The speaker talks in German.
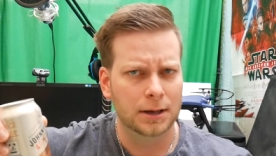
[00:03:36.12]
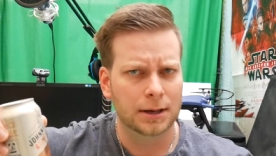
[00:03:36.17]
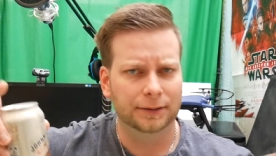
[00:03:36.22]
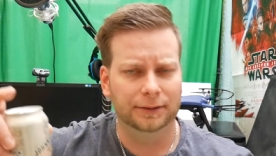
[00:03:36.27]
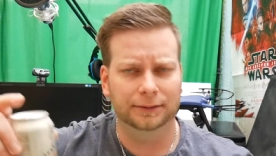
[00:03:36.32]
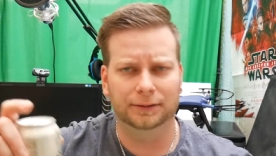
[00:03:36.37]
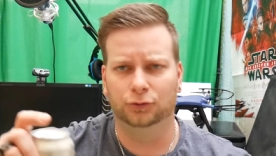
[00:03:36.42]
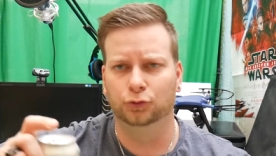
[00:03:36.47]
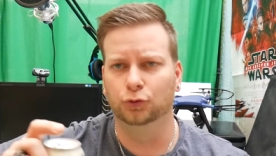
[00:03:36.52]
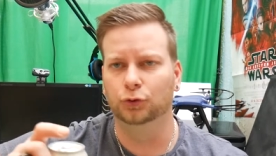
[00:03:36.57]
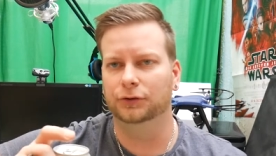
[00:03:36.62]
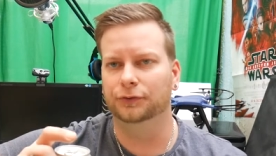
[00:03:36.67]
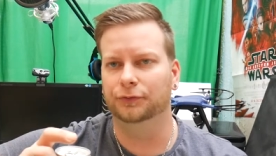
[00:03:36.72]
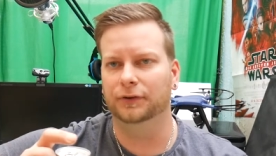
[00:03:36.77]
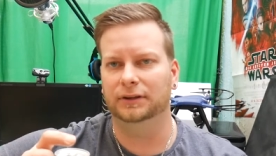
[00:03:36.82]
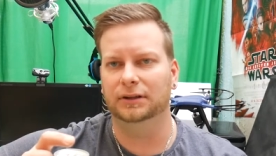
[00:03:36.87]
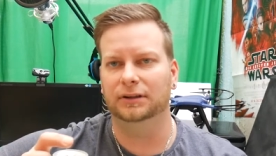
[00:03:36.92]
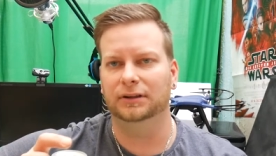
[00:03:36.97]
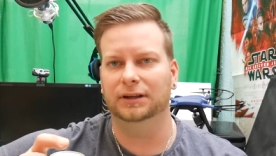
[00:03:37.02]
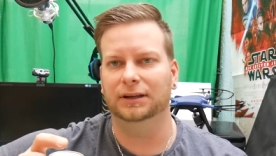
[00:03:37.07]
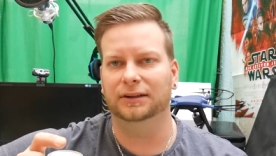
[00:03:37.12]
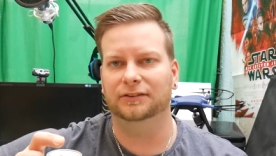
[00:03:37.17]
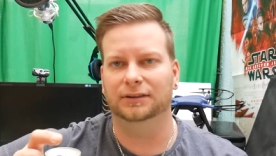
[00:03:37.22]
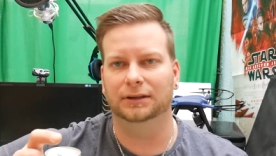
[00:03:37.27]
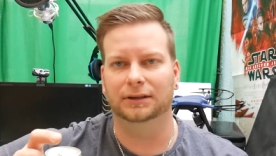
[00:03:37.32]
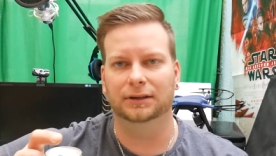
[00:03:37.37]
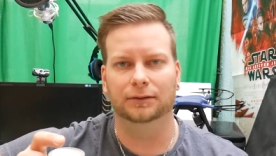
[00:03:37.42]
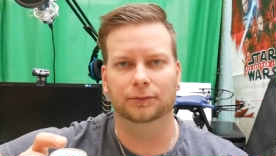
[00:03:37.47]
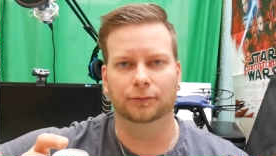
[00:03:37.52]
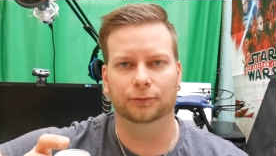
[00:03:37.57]
Und natürlich werdet ihr das
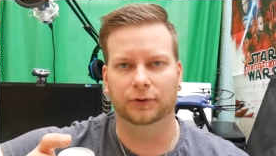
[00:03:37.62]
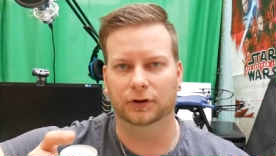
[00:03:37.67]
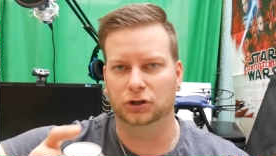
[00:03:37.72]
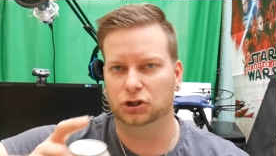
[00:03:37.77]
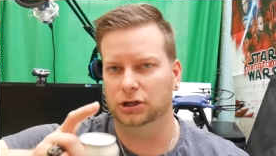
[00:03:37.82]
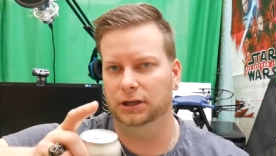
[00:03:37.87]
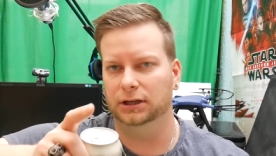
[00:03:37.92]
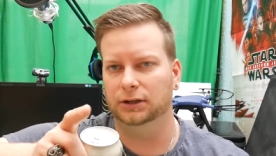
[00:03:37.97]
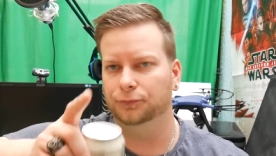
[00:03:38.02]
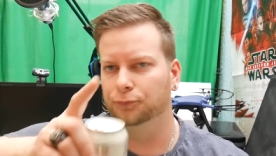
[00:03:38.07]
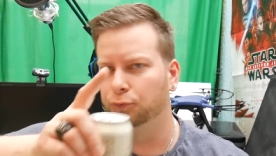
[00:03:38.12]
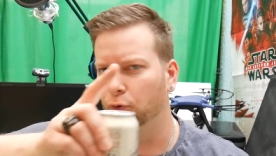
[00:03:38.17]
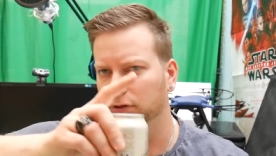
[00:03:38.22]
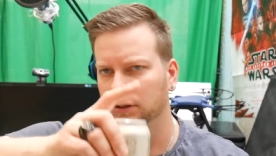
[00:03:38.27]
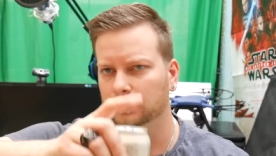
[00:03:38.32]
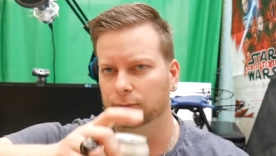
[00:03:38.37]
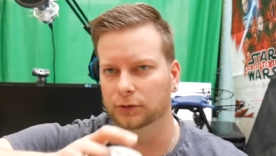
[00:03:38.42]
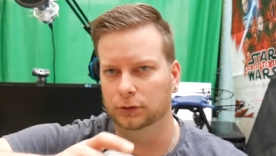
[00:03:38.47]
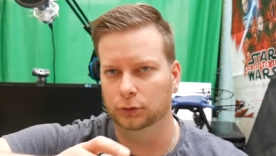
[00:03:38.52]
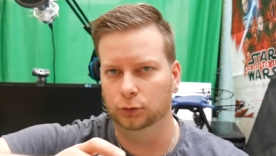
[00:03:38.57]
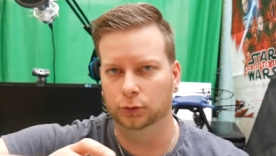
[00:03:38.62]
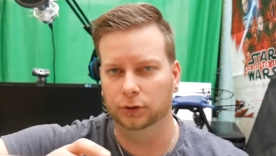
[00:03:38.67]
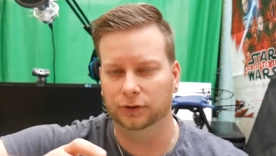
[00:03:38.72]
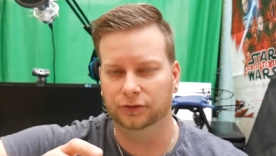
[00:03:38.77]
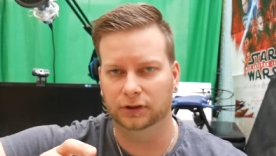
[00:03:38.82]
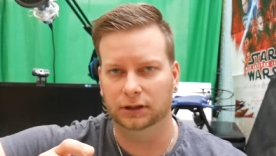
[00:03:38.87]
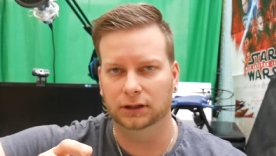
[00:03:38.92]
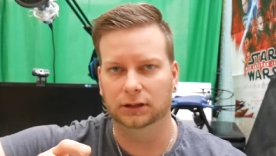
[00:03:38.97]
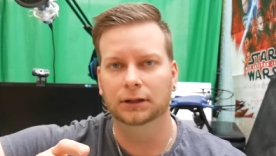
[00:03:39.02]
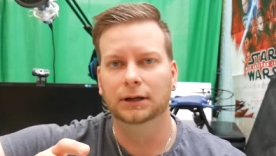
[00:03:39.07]
dann wahrscheinlich vor dem Video
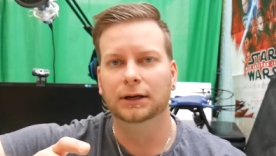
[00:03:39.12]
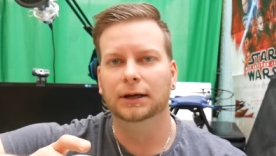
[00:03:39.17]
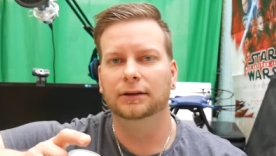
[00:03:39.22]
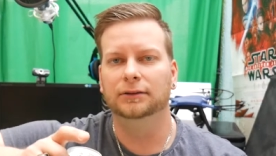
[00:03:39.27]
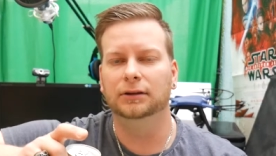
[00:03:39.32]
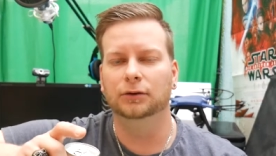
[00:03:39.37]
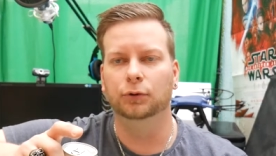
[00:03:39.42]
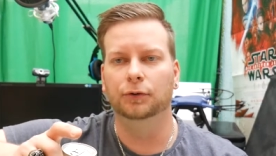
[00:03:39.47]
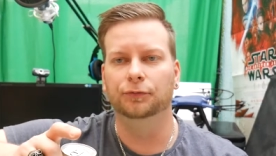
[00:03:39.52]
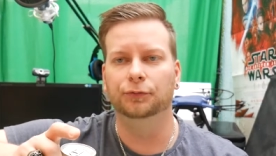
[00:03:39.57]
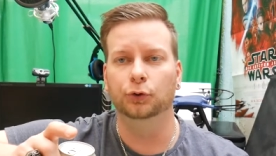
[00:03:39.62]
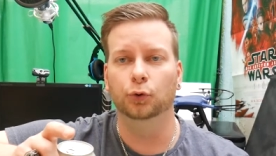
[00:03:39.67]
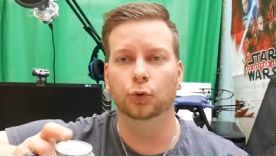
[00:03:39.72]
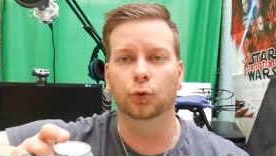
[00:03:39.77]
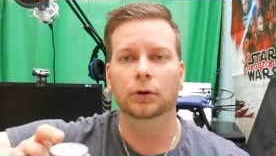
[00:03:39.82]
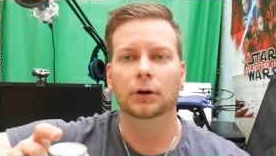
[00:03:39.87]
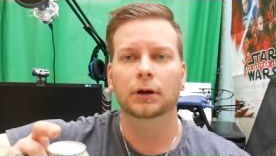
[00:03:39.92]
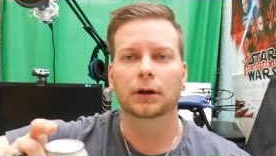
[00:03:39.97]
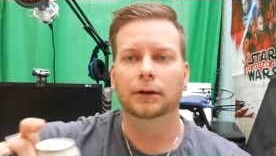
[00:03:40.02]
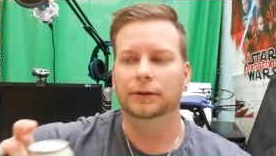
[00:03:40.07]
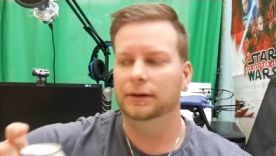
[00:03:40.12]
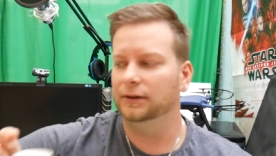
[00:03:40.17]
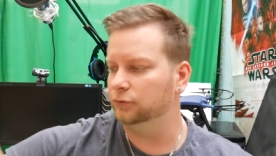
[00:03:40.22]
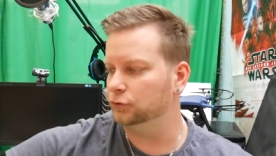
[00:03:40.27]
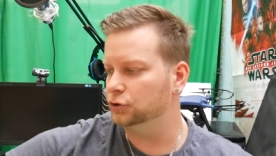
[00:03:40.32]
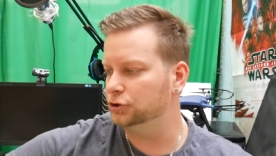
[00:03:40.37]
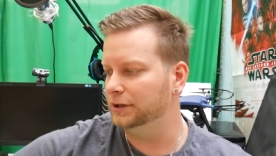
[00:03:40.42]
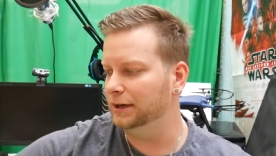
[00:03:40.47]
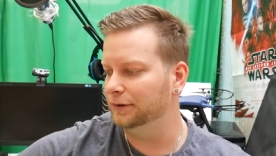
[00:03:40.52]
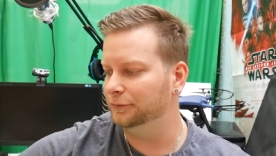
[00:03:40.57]
sehen, die Review. Nicht so
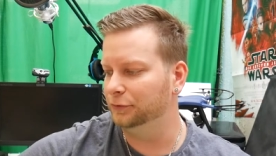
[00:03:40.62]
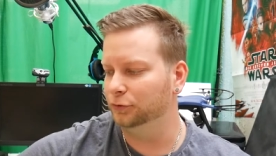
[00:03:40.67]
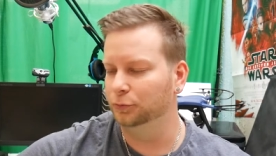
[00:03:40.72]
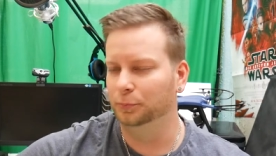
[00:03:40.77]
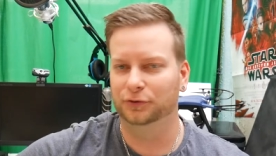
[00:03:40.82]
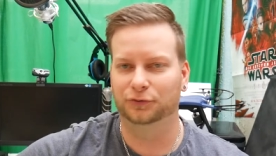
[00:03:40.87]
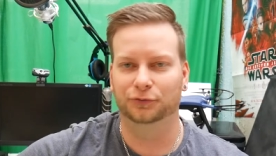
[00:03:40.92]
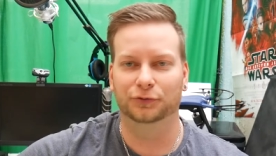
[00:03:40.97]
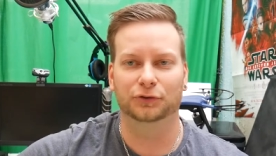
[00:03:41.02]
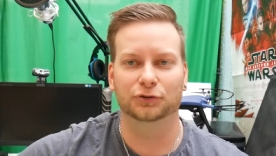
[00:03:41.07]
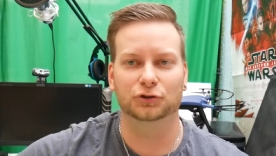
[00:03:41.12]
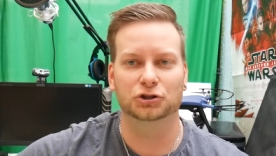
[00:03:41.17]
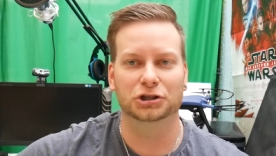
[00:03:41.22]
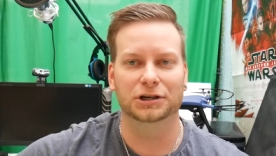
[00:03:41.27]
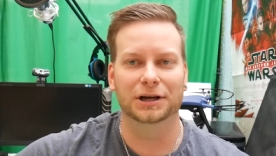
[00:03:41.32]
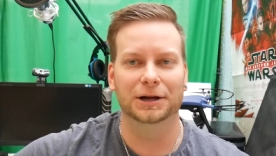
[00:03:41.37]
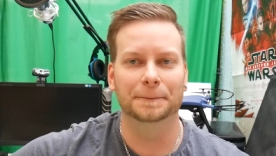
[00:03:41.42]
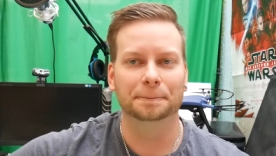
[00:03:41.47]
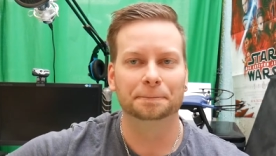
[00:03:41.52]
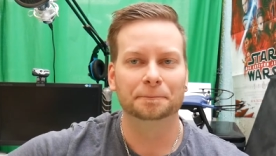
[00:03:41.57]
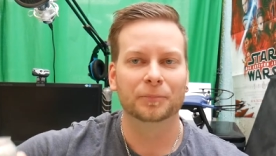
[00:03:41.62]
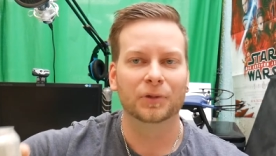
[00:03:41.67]
schnell, finde, du bist viel zu schnell.